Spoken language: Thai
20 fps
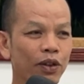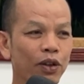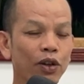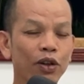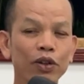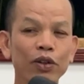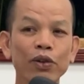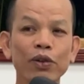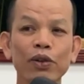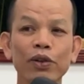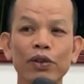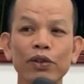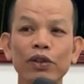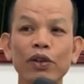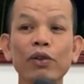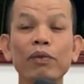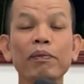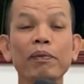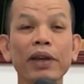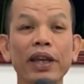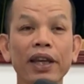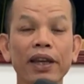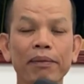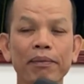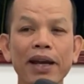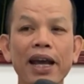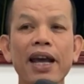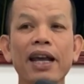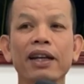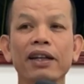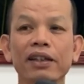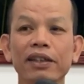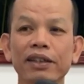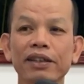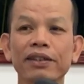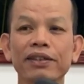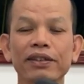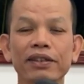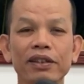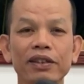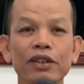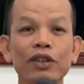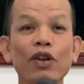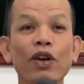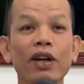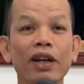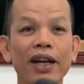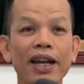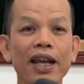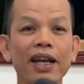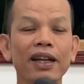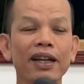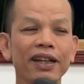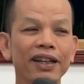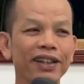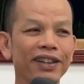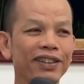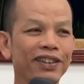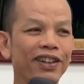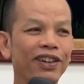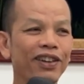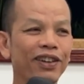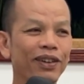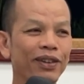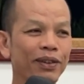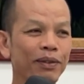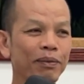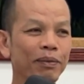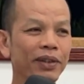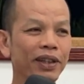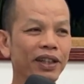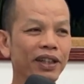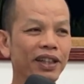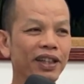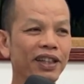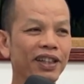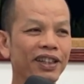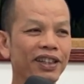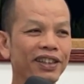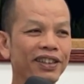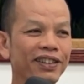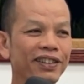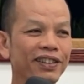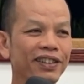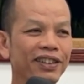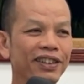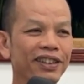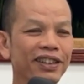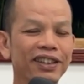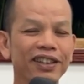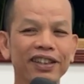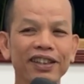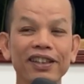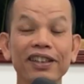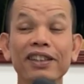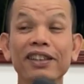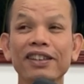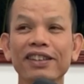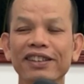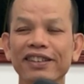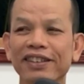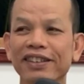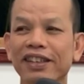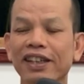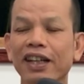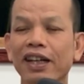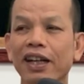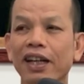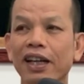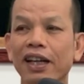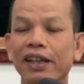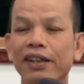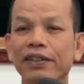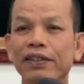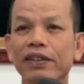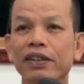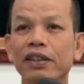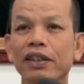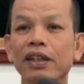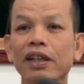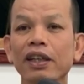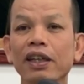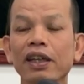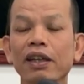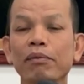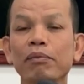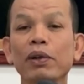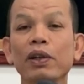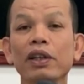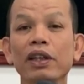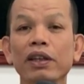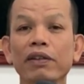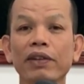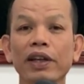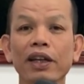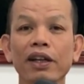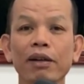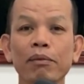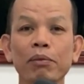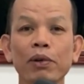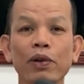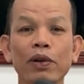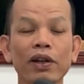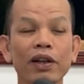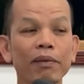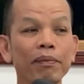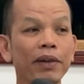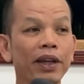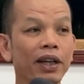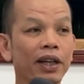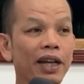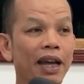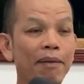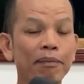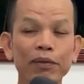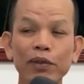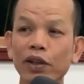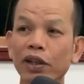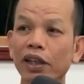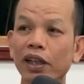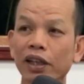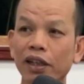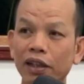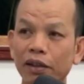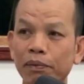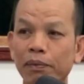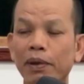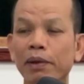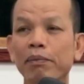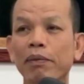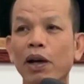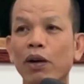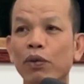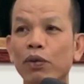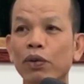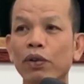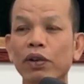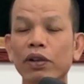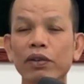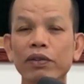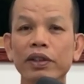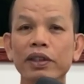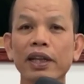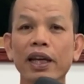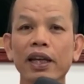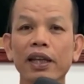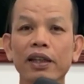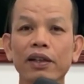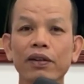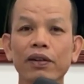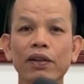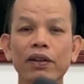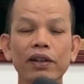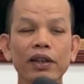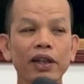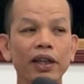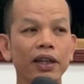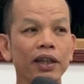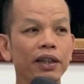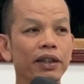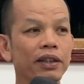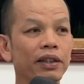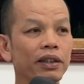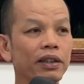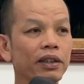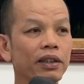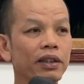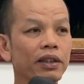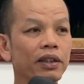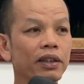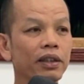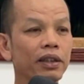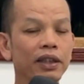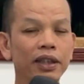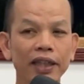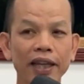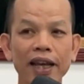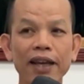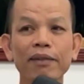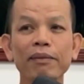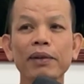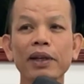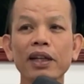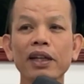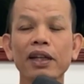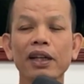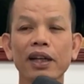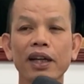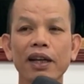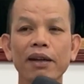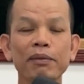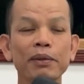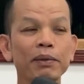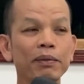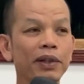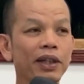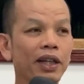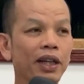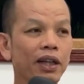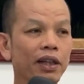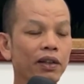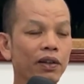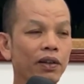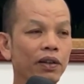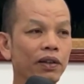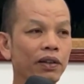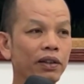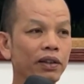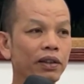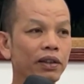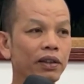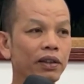ขอโทษโยมแม่พันย่อนหลังเนาะมีเงินนั่นล่ะ เคยเห็ดบดีไว้ก็พอก็แม่ กรรมตัวนี้เพราะเผาล้นหัวใจของอยู่ดิเถียงเพิ่นนะนะว่าเป็นอย่างเนาะ